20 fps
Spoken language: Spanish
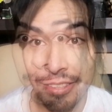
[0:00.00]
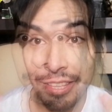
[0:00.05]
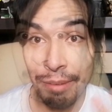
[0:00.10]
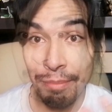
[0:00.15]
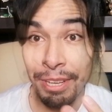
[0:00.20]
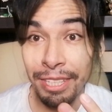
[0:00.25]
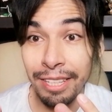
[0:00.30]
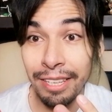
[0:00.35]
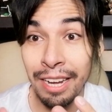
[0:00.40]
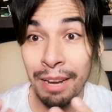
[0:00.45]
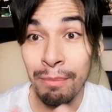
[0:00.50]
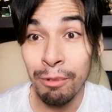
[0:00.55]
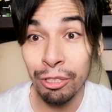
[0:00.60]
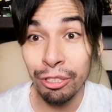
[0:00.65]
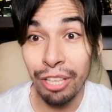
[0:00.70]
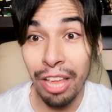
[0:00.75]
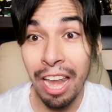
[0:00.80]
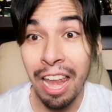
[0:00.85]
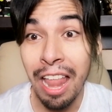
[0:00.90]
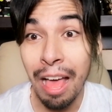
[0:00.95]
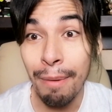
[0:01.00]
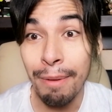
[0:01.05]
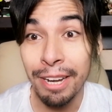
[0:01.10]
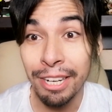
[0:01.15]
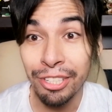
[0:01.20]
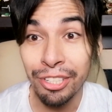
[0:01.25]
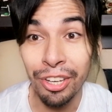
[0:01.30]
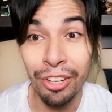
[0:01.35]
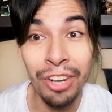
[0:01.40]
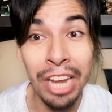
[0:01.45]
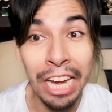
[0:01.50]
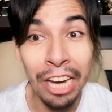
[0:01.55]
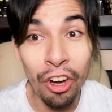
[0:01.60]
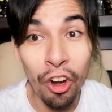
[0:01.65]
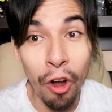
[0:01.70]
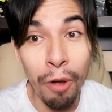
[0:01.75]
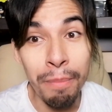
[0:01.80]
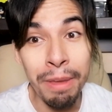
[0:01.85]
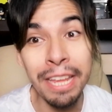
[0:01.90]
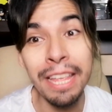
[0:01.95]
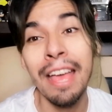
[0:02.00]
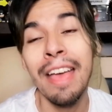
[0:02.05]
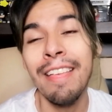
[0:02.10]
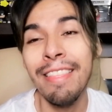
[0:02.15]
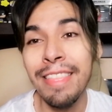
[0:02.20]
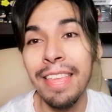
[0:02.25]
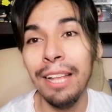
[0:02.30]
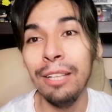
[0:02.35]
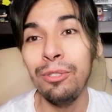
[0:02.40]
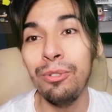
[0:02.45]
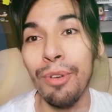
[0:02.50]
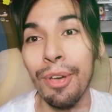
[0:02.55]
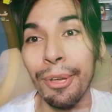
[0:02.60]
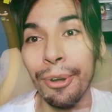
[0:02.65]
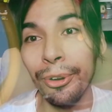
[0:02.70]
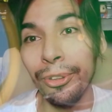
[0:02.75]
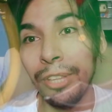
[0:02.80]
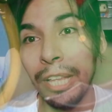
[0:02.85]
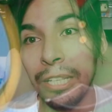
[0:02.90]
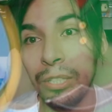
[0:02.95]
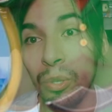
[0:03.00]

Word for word: También tenemos la versión en cómic del suegro